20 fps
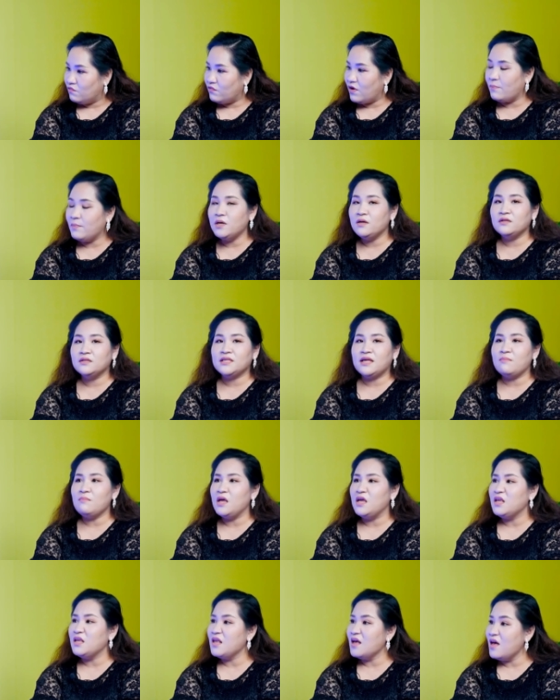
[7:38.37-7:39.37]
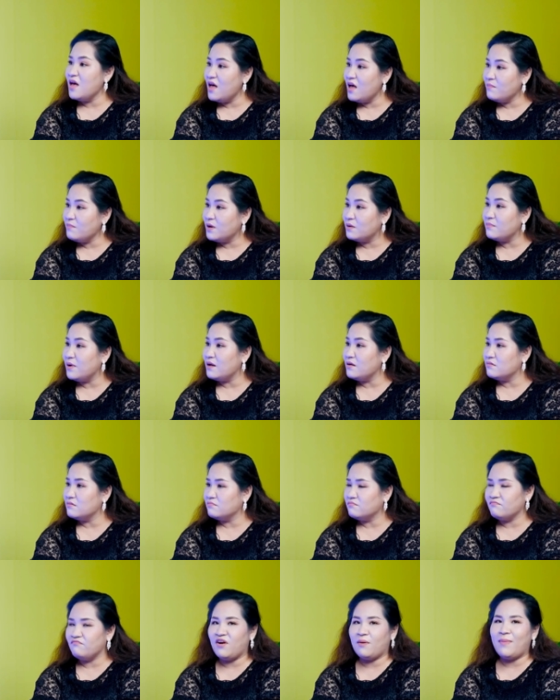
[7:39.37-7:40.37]
Và mình sẽ bị chê, mình bị,
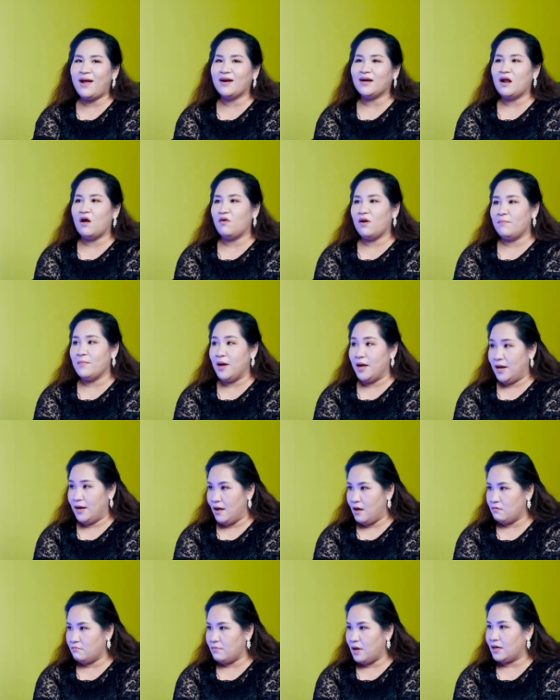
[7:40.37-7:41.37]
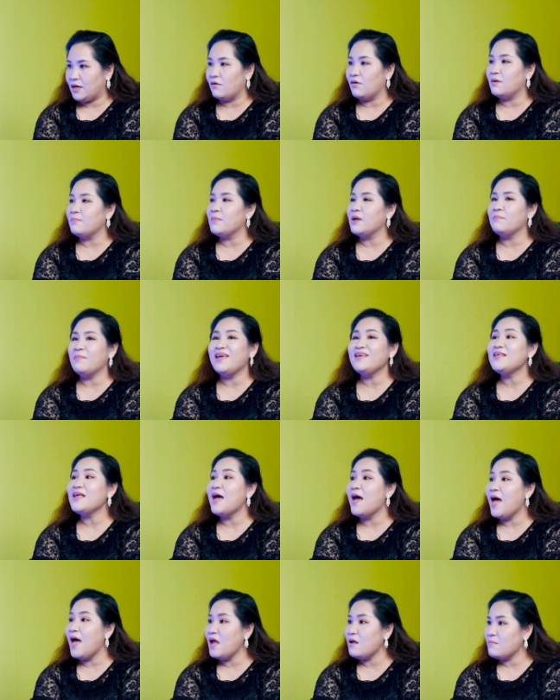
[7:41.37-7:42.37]
và ban đầu là bị đó, ban đầu là bị bị
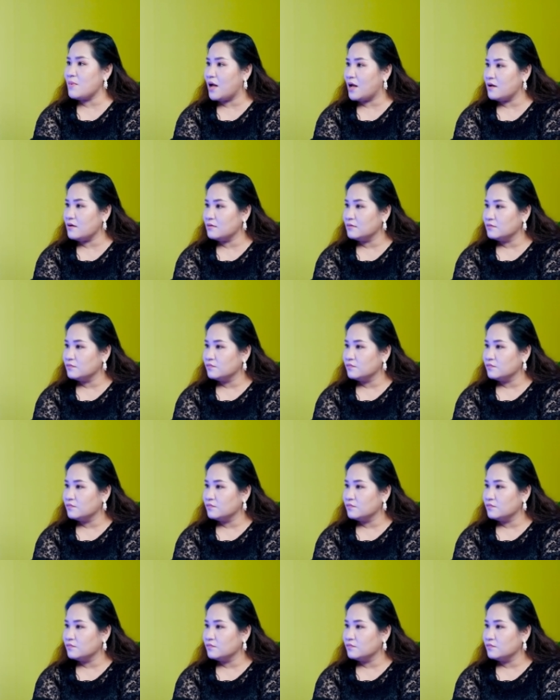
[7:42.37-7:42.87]
chê mà.